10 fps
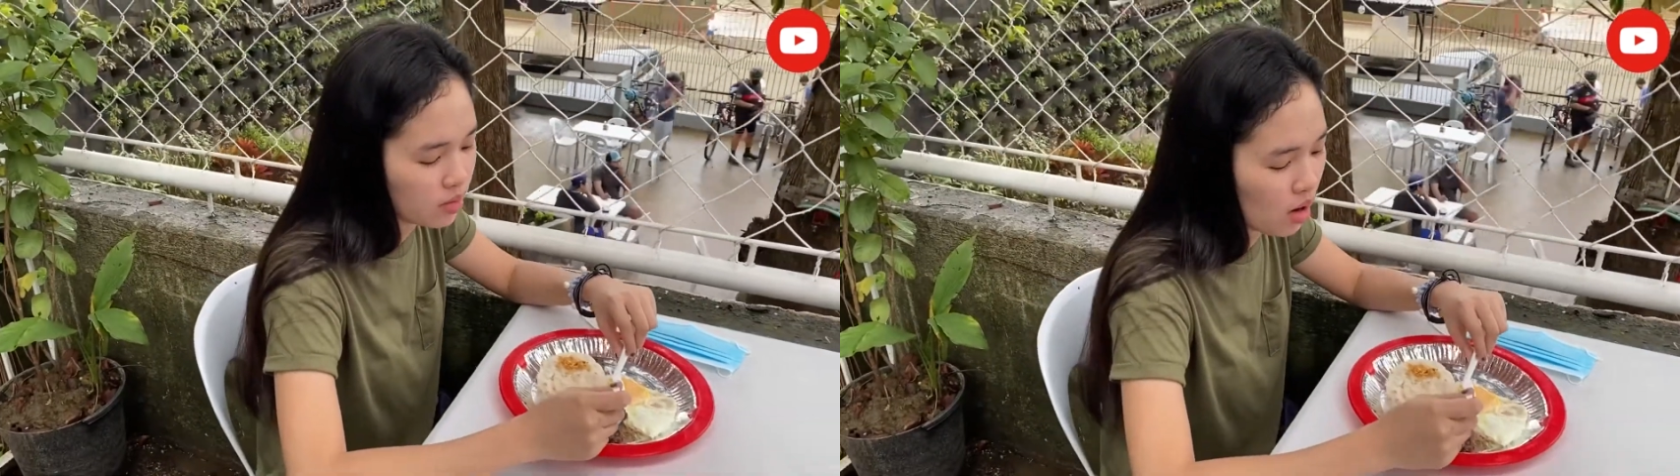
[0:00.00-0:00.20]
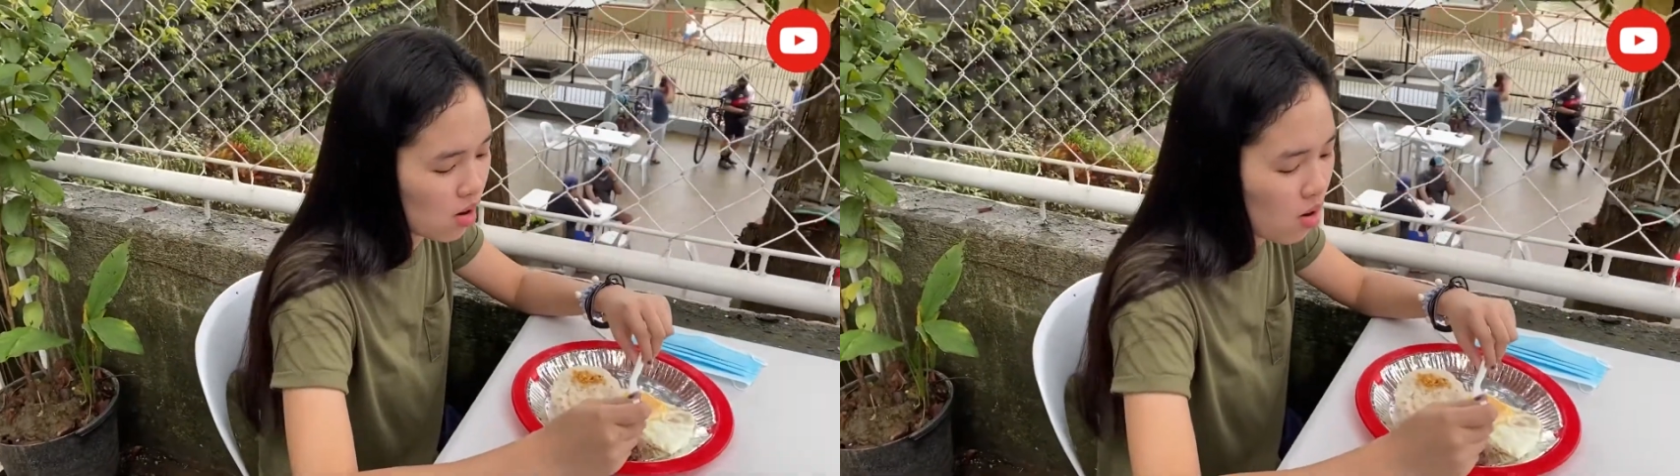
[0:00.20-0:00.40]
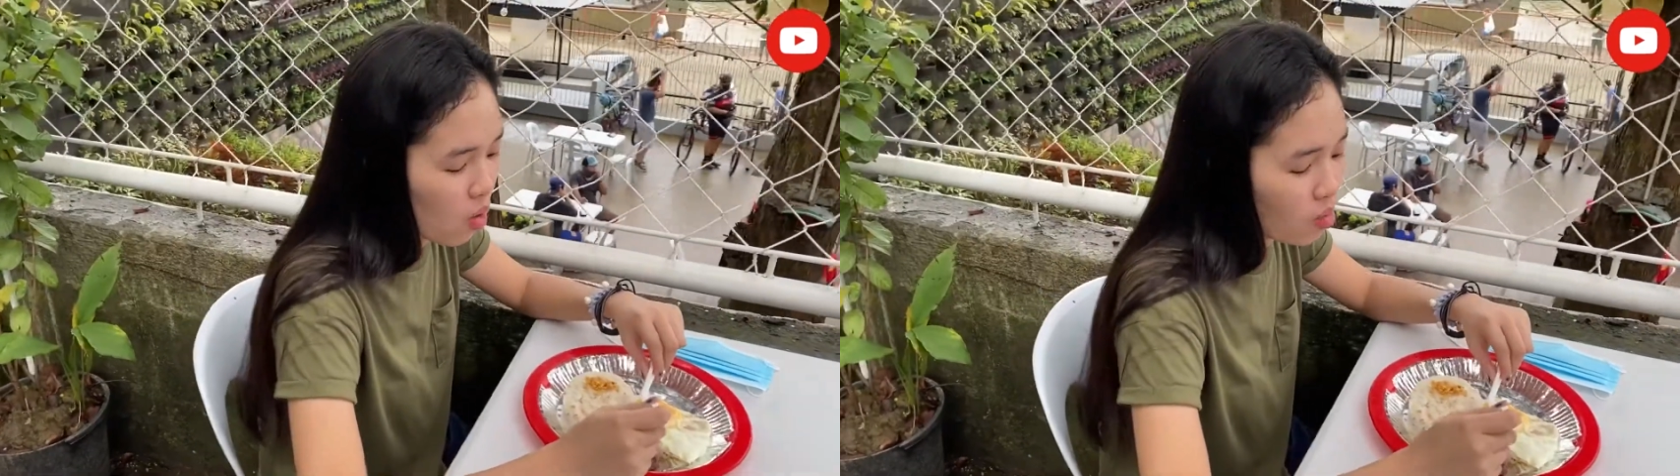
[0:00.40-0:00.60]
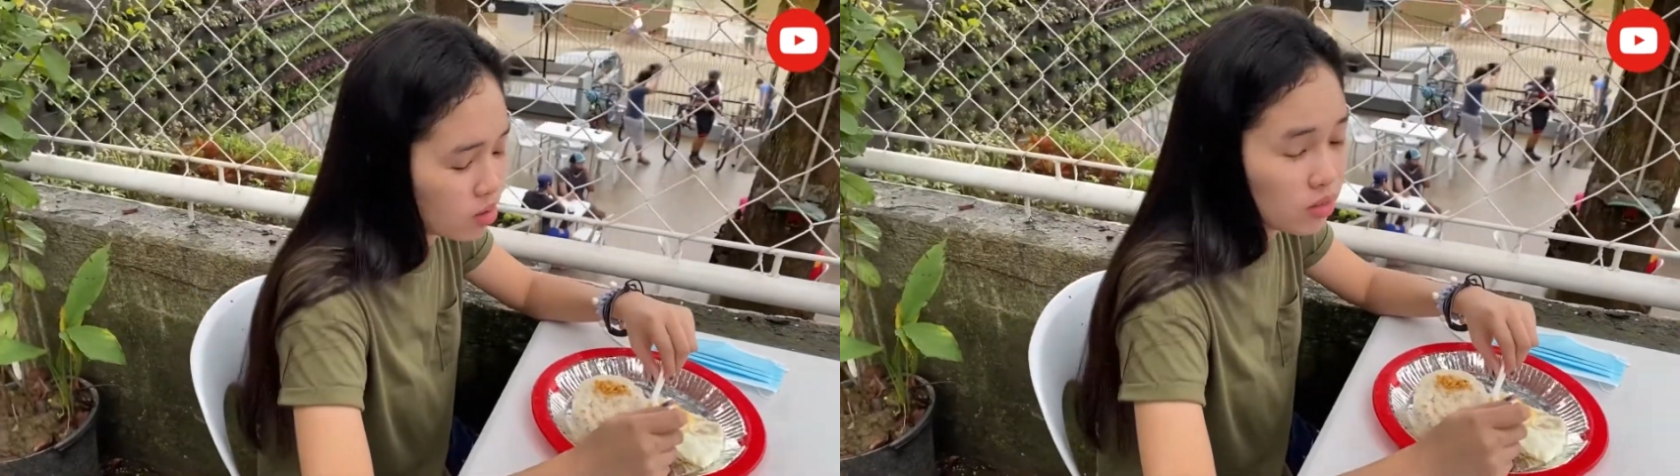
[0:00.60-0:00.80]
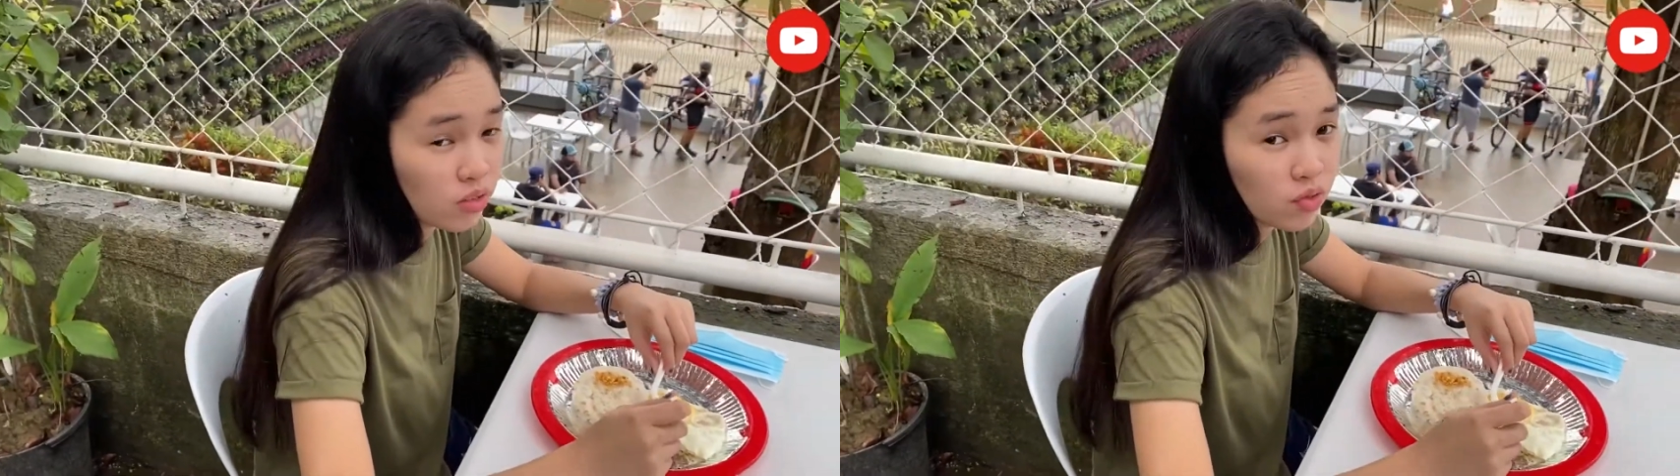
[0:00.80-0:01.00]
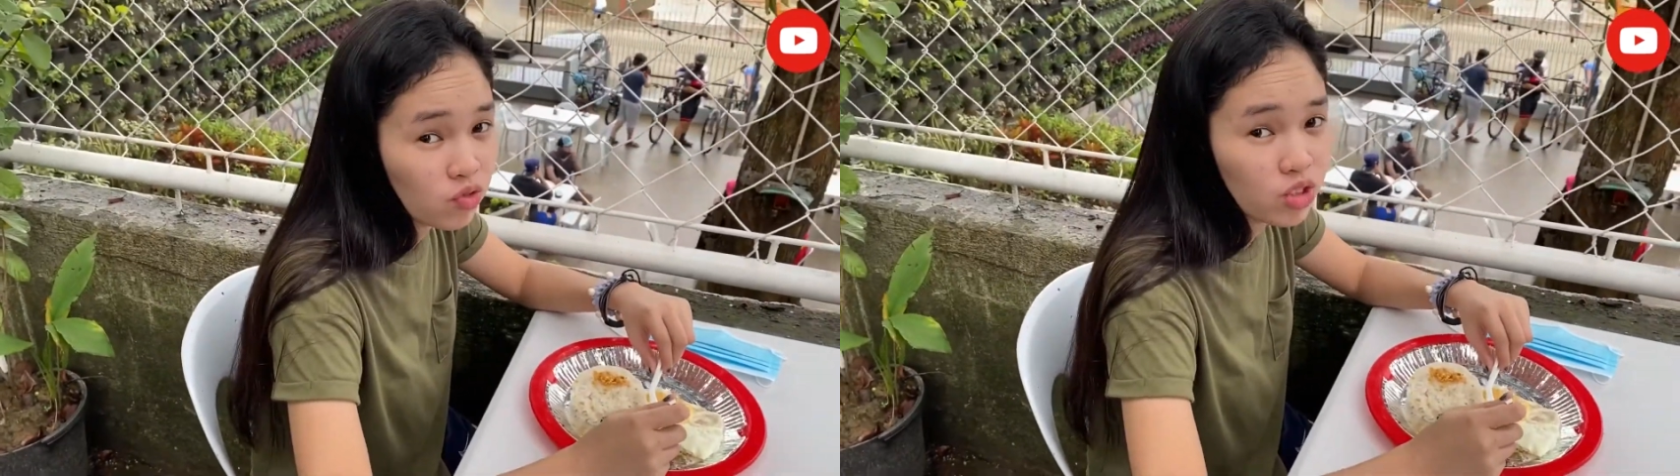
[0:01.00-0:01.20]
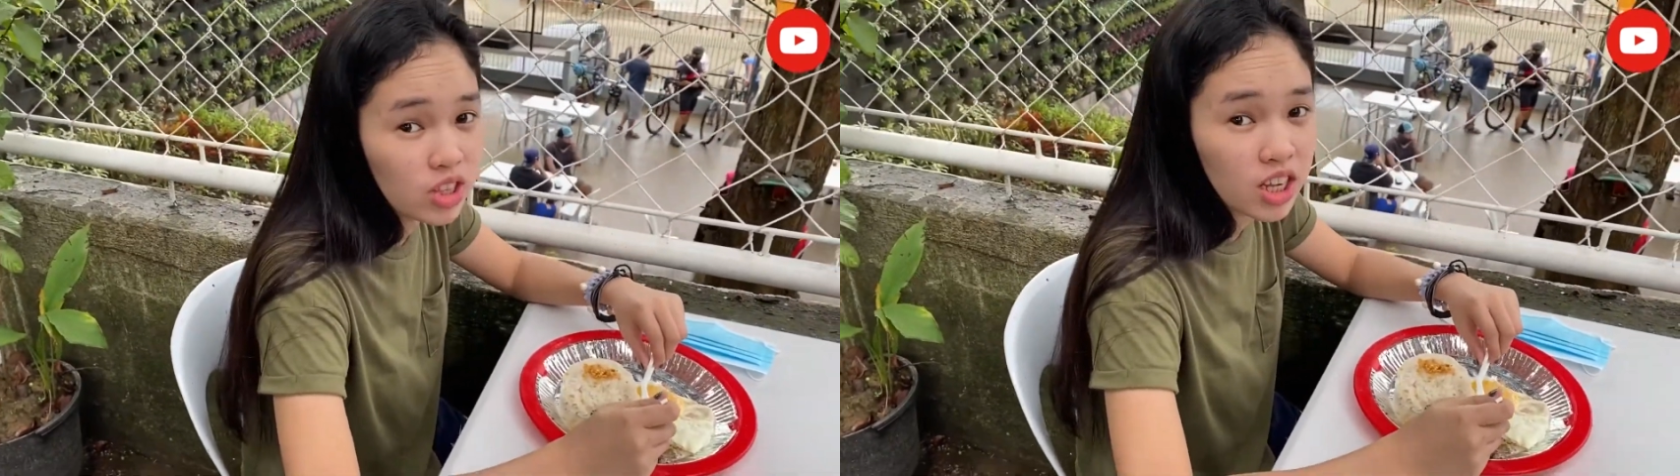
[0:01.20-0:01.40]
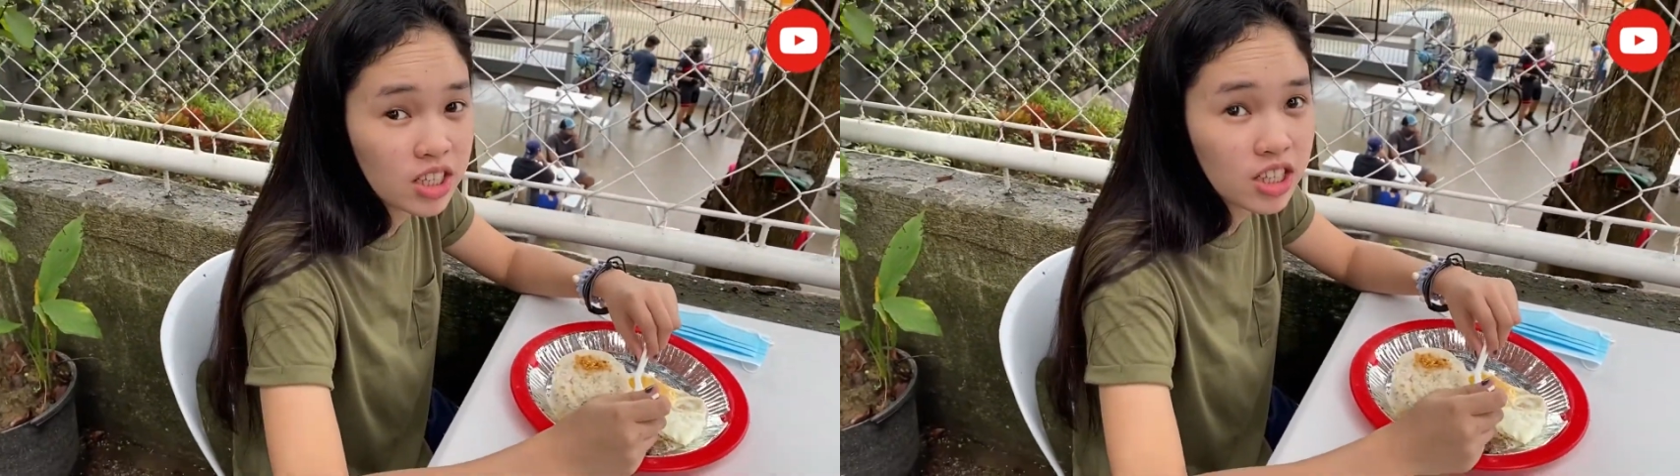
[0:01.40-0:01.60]
review.
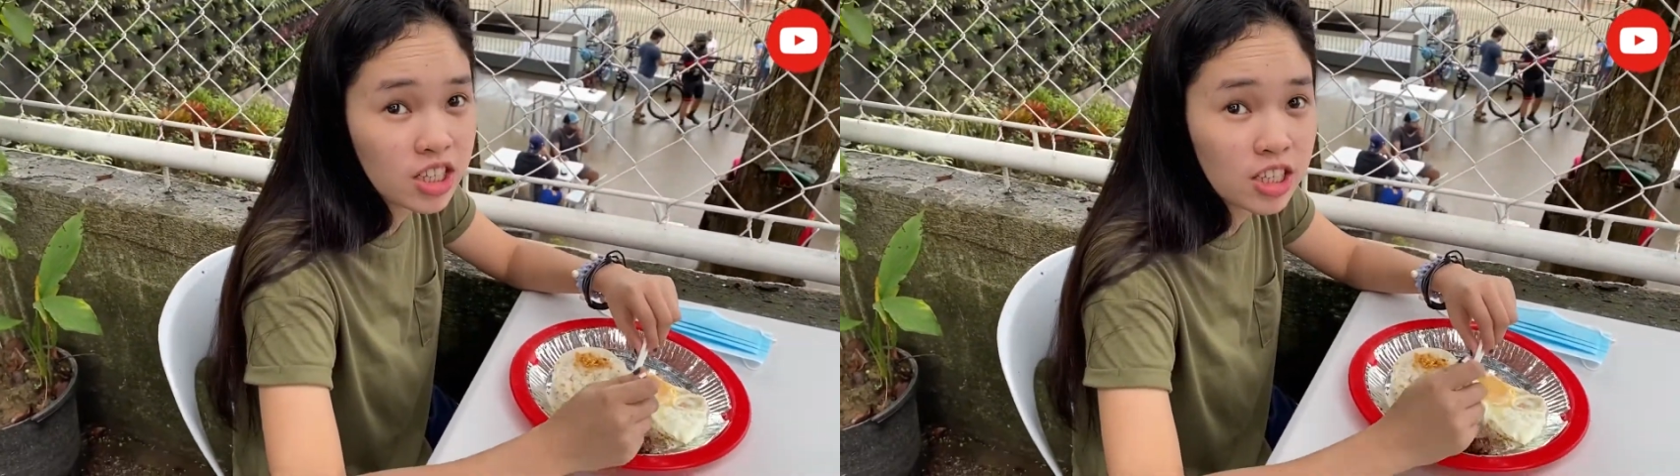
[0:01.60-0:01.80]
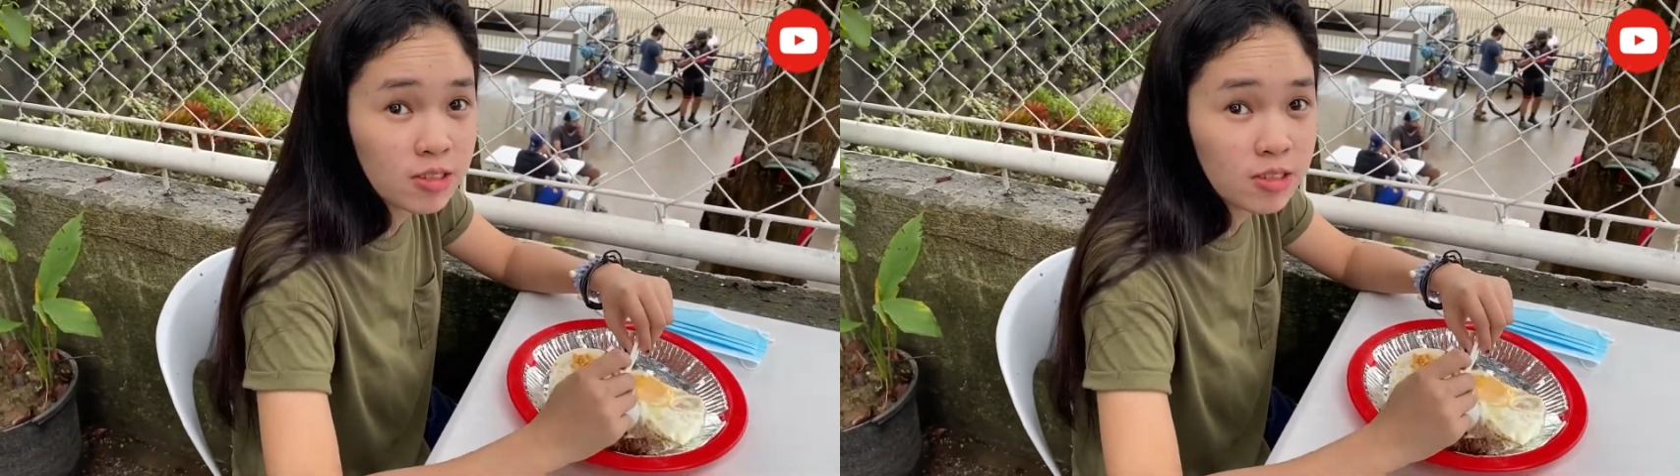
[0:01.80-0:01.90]
Uh.